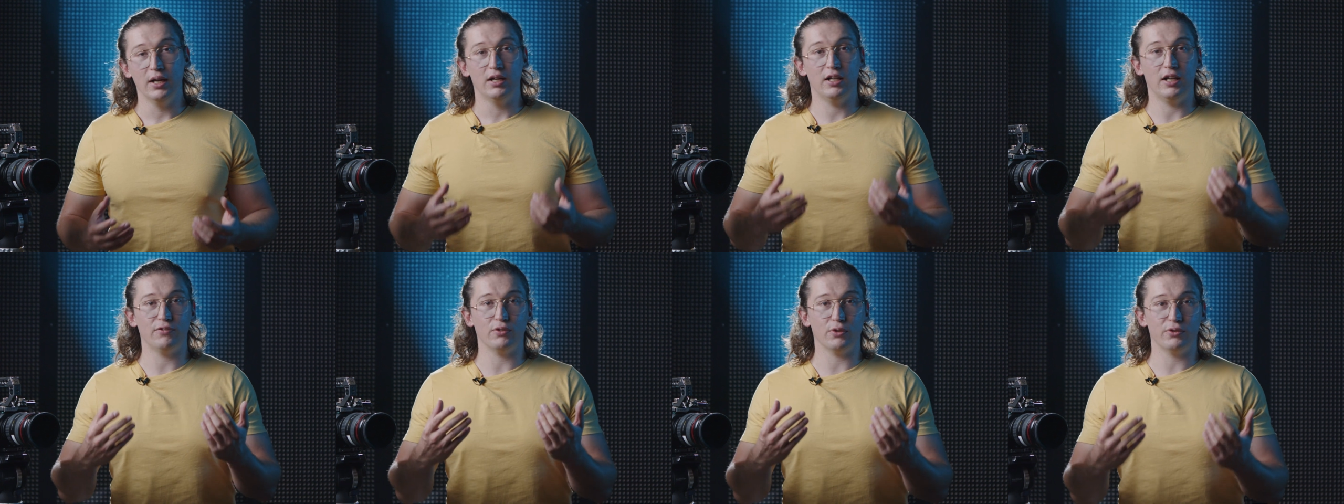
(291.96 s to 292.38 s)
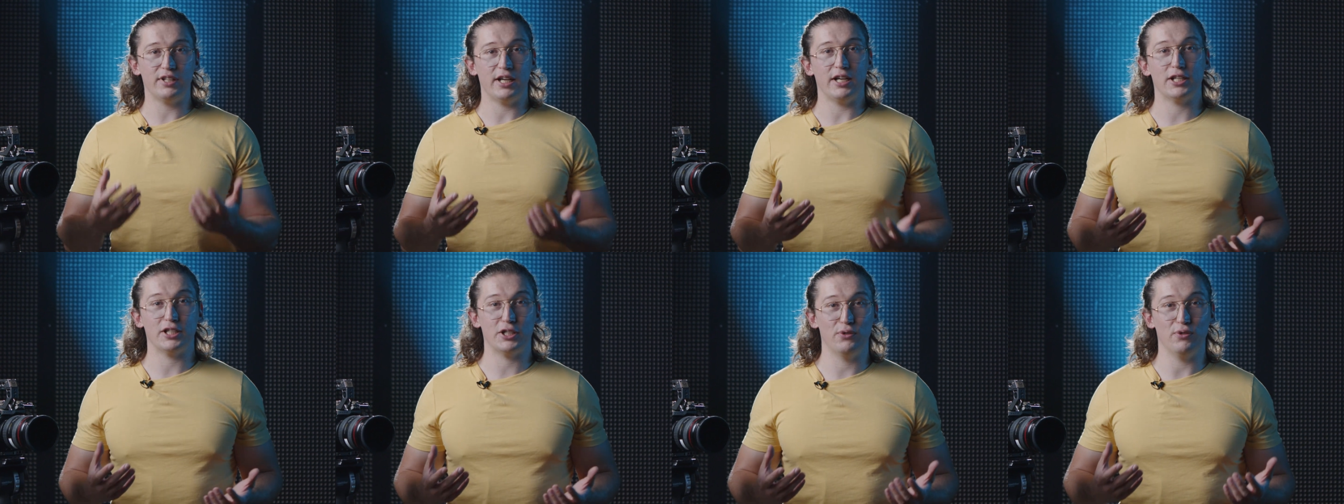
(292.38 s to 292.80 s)

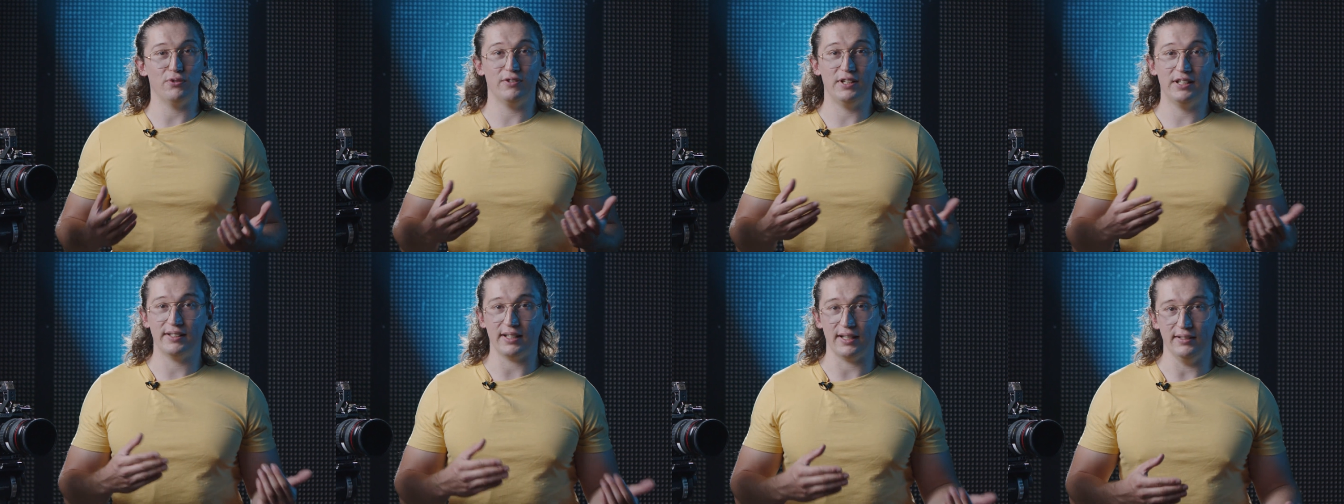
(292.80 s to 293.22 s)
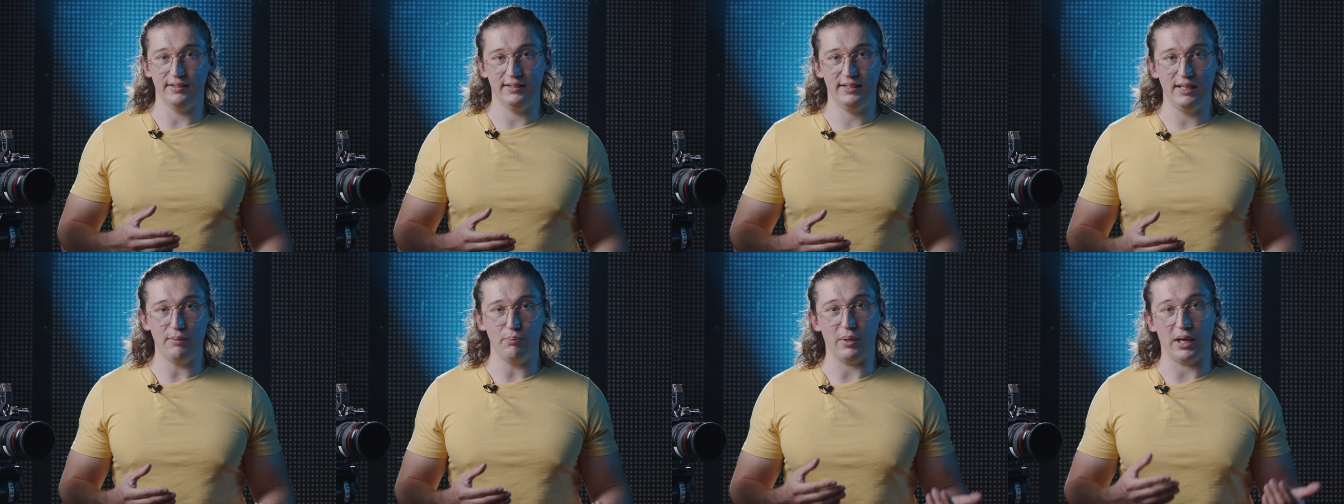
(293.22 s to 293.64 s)
L'avantage du filtre
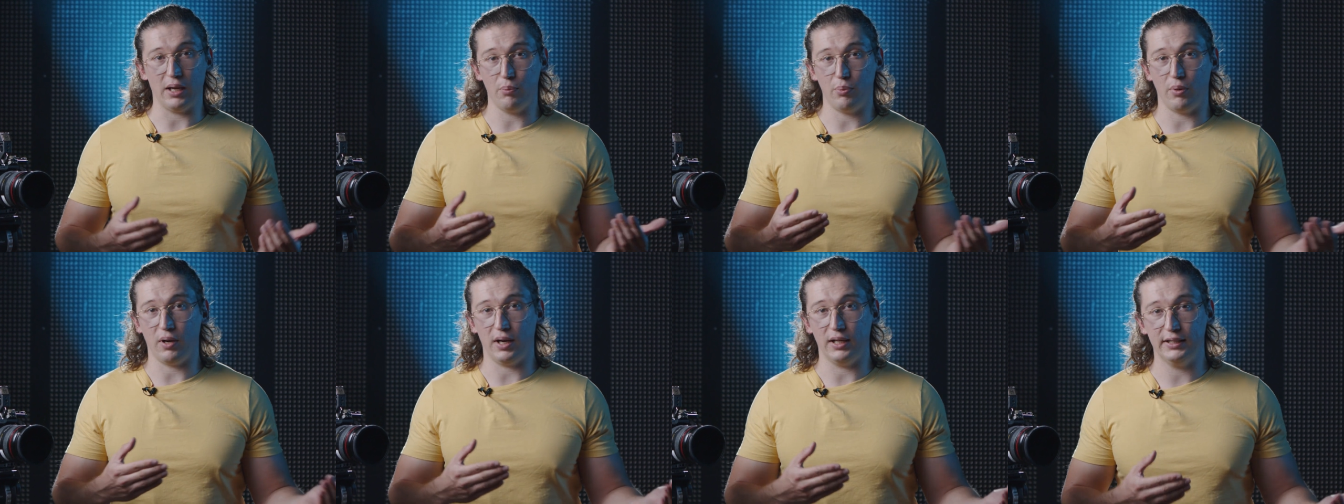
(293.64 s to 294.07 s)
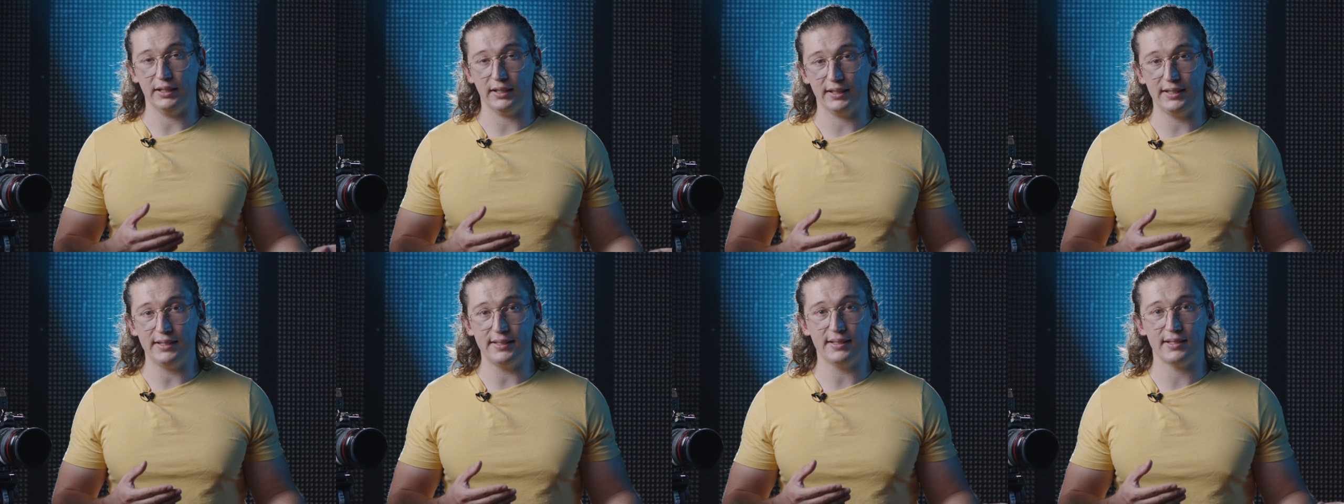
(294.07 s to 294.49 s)
ND par rapport à
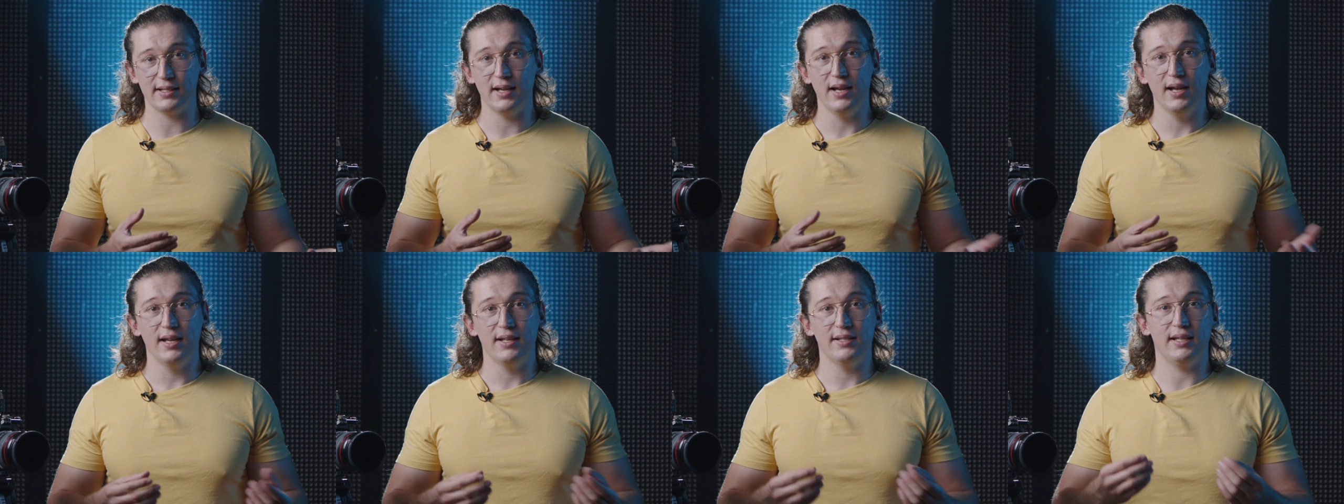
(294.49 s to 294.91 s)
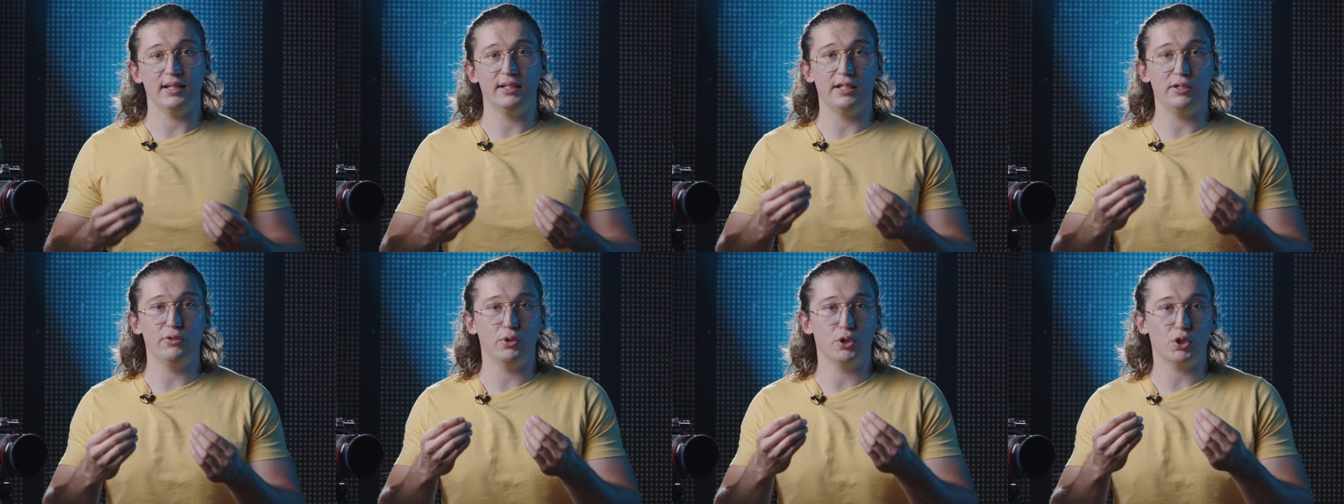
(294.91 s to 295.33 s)
l'iris, c'est
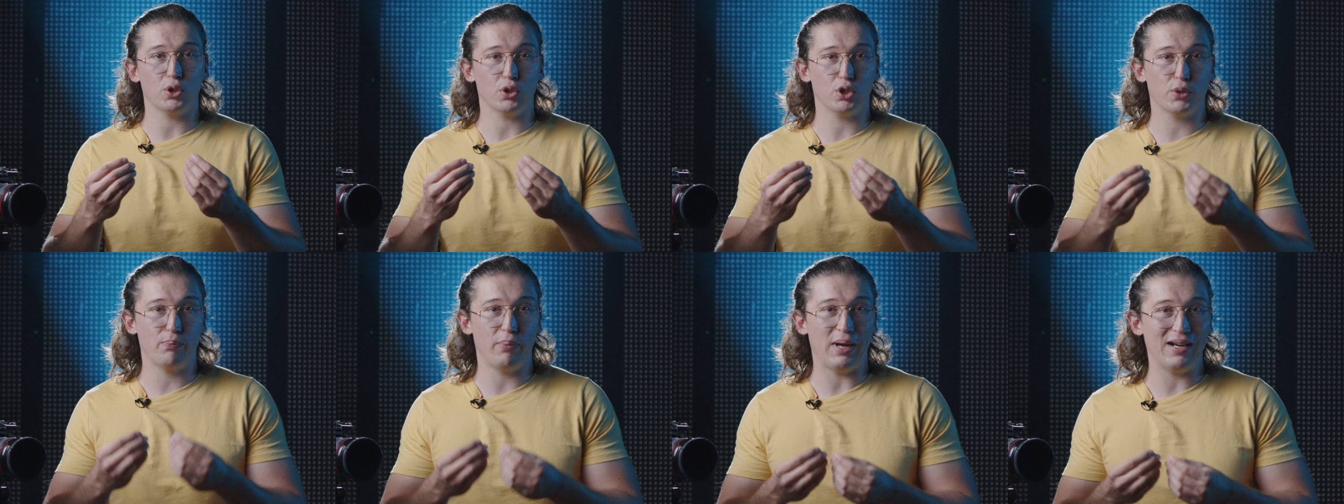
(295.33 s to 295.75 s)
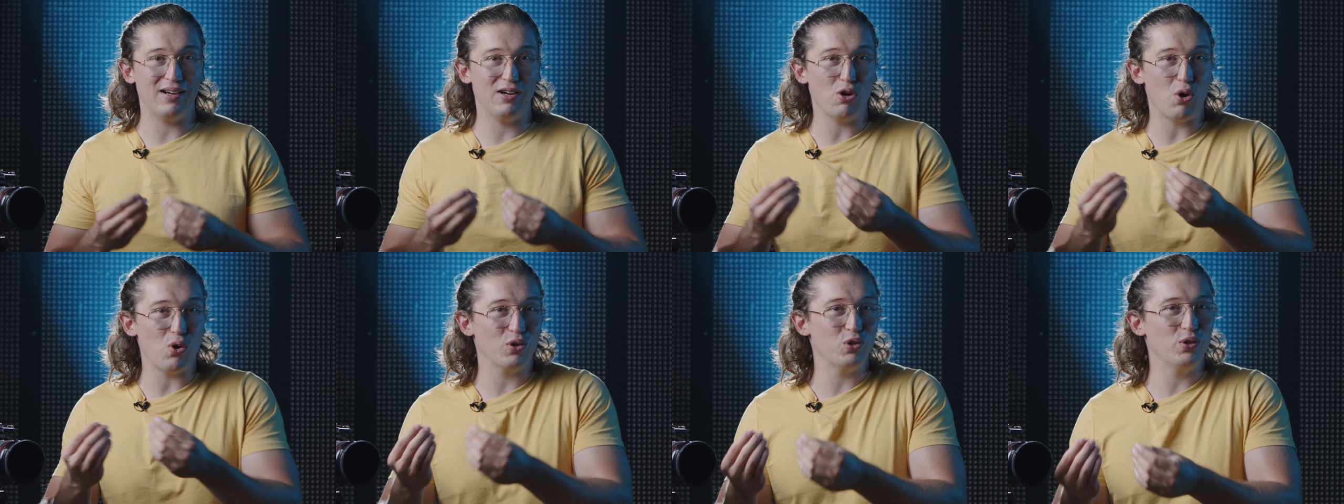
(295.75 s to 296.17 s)
qu'il ne change pas
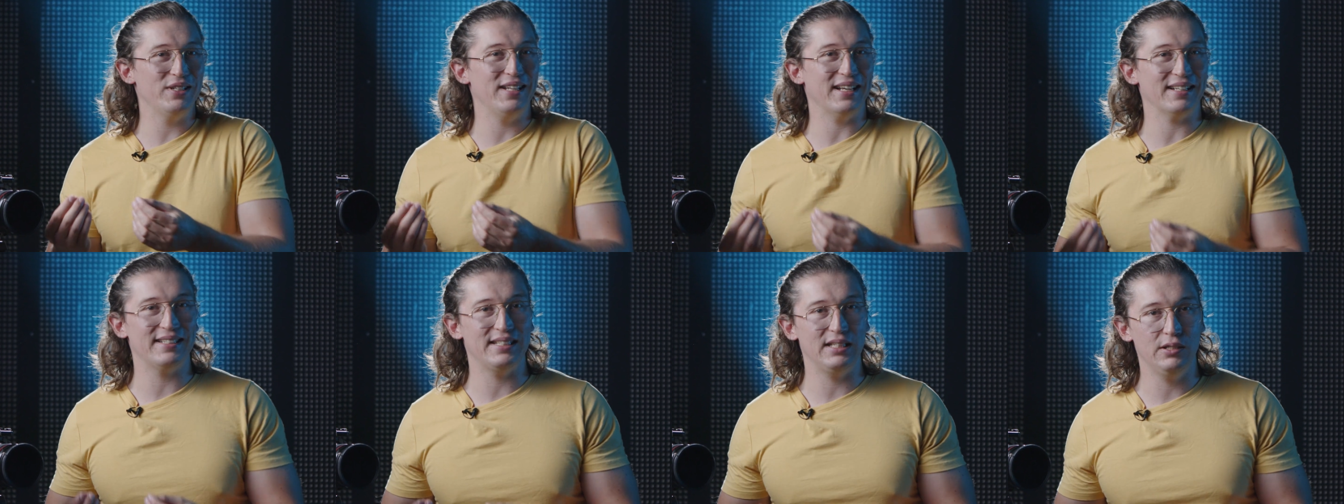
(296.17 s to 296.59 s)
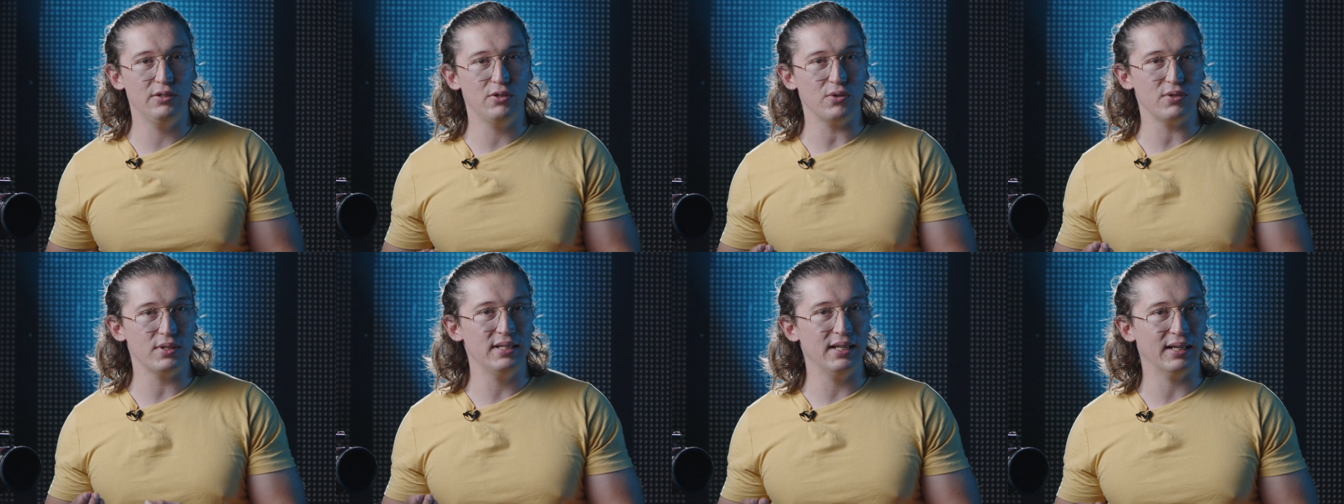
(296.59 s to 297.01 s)
l'angle
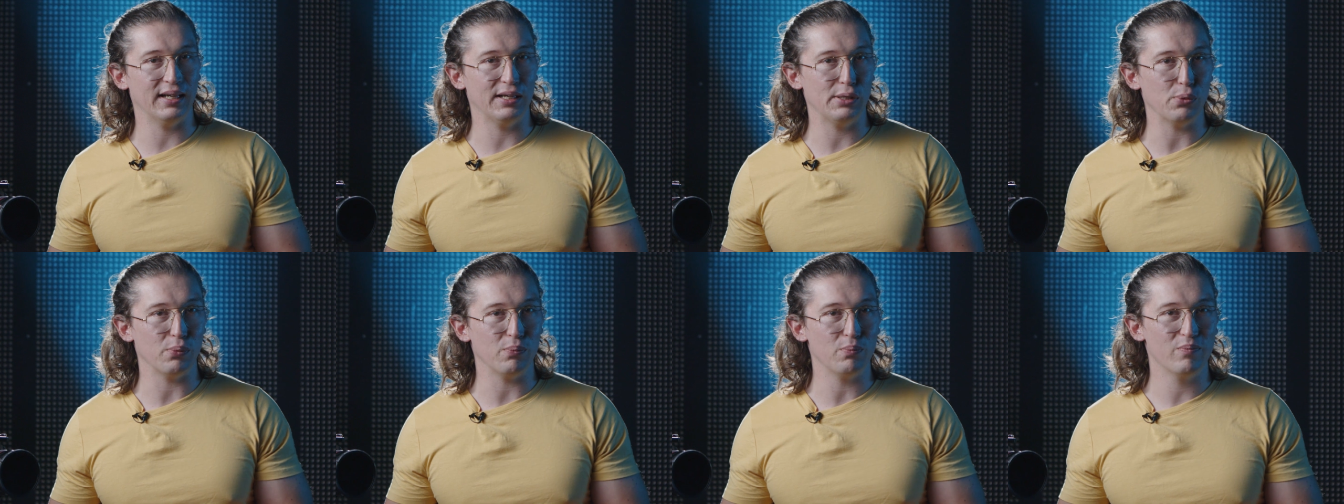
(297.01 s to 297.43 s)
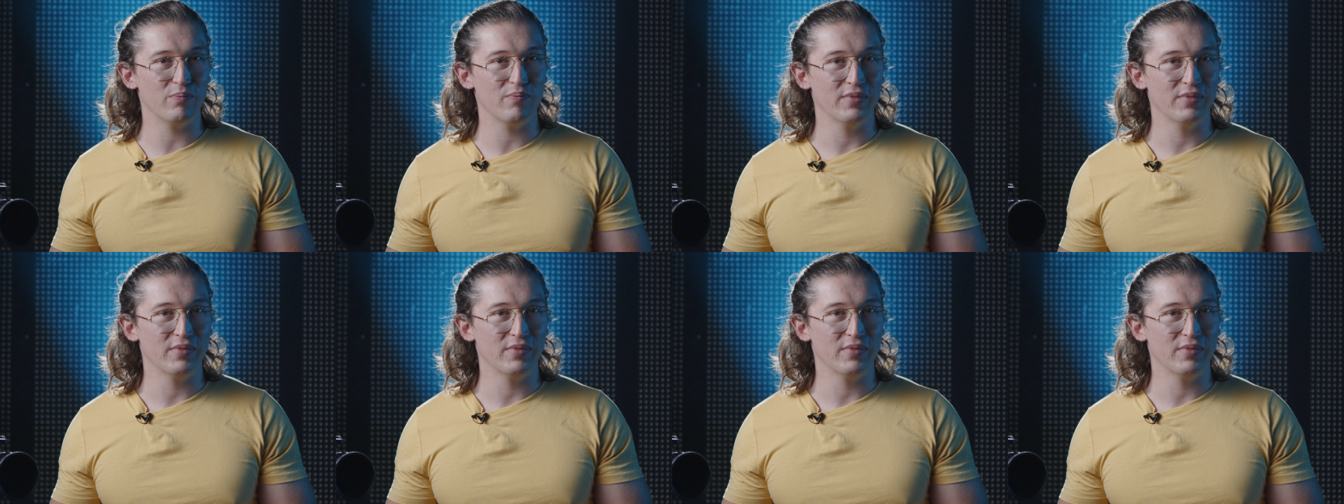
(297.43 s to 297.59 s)
d'incidence des rayons.